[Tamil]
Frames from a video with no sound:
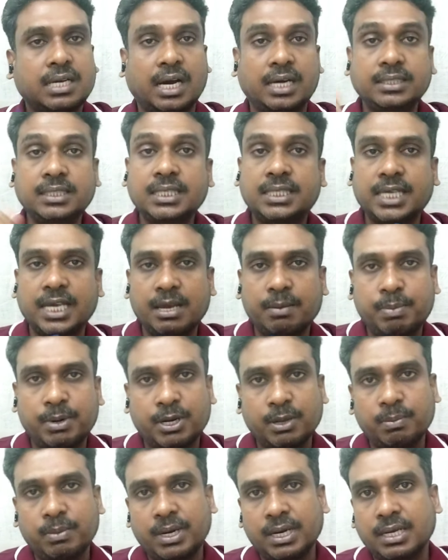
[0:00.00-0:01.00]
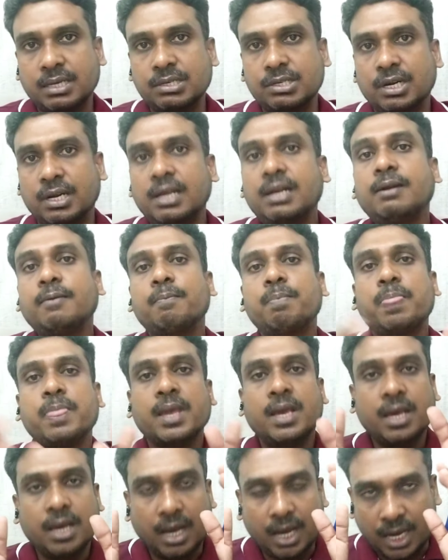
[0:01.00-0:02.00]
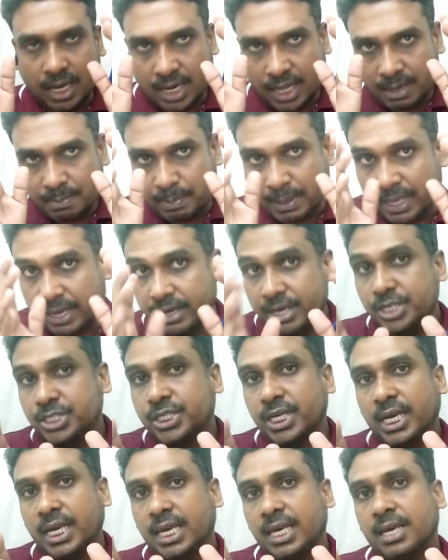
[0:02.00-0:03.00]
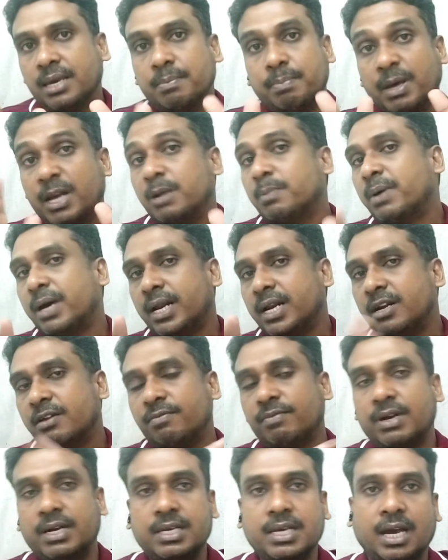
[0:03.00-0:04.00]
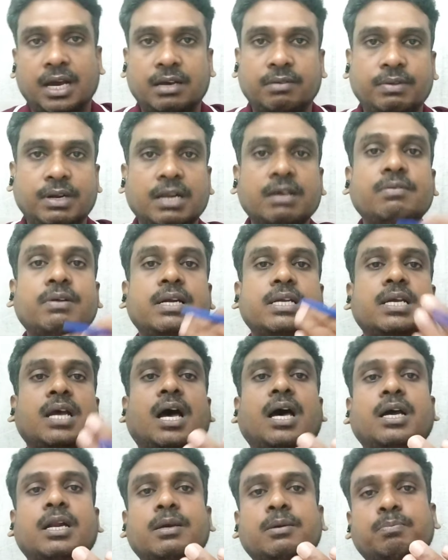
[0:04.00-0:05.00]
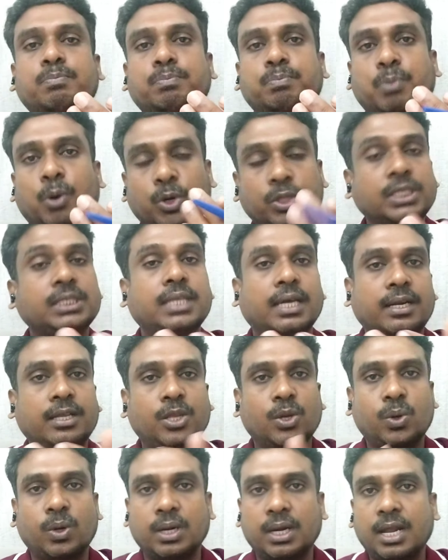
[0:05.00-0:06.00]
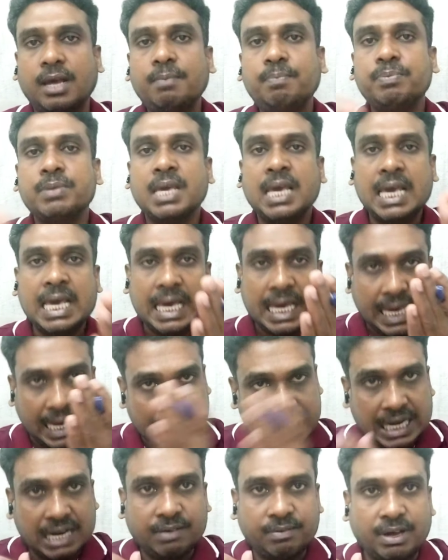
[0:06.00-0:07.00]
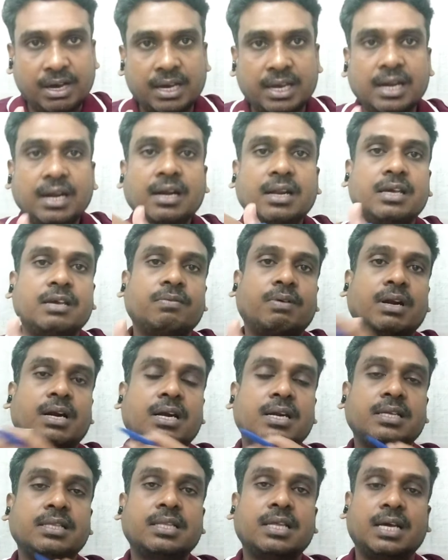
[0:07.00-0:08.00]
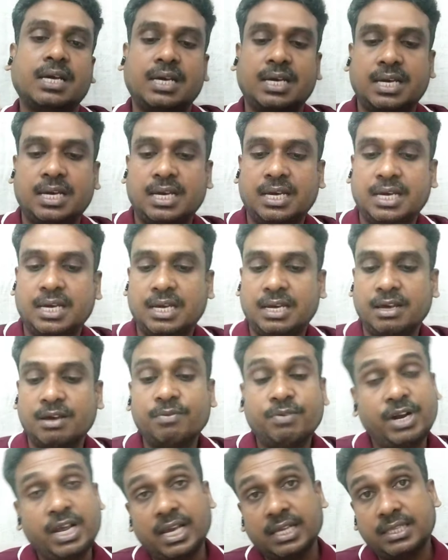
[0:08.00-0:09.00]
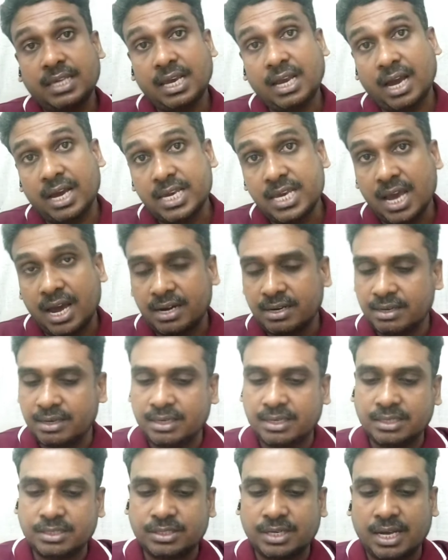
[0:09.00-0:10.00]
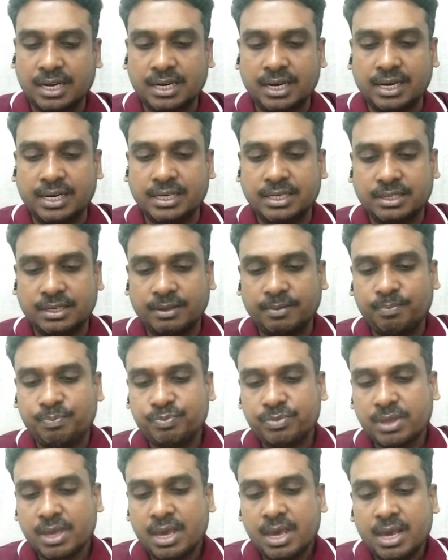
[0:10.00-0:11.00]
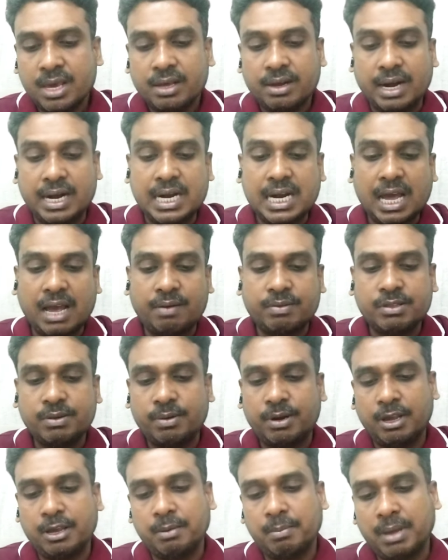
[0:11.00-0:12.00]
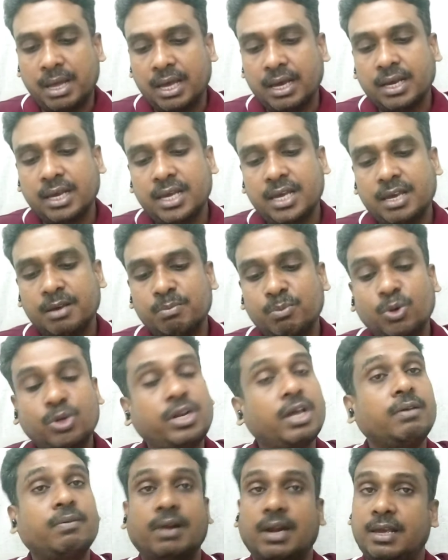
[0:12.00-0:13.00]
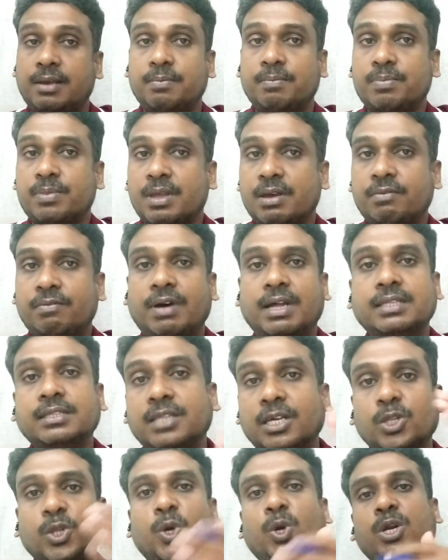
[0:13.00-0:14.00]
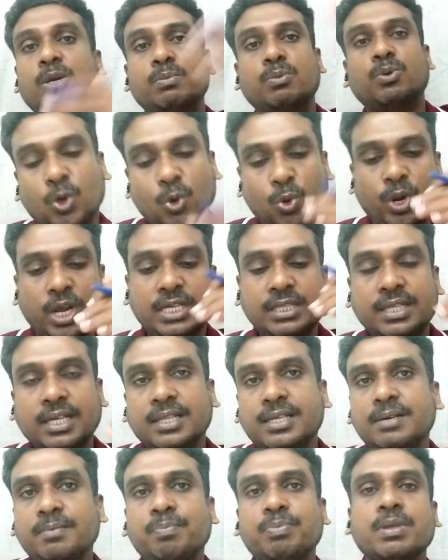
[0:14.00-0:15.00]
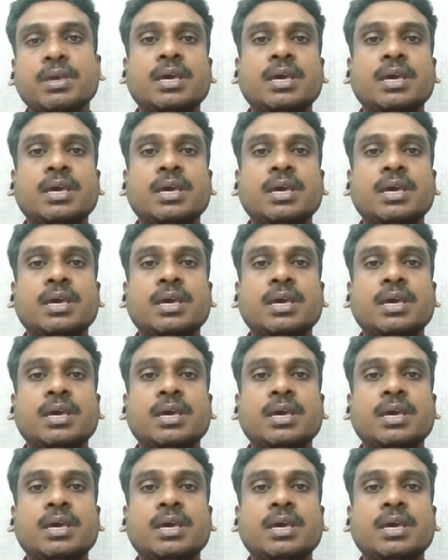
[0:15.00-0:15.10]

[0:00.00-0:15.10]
கைது செய்யப்பட்டும் இருக்கின்றனர் ஆனால் பரீட்சை பெறுவர் இன்னும் வெளியாகவில்லை வெளியான போது தெரிந்து கொள்ளலாம் என்ன வகையில் இவர்கள் இந்த விடயத்தை கையாண்டு இருக்கின்றார்கள் என்று ரெண்டாவது விடயமாக முட்டை விலை வந்ததோடு குறைந்தது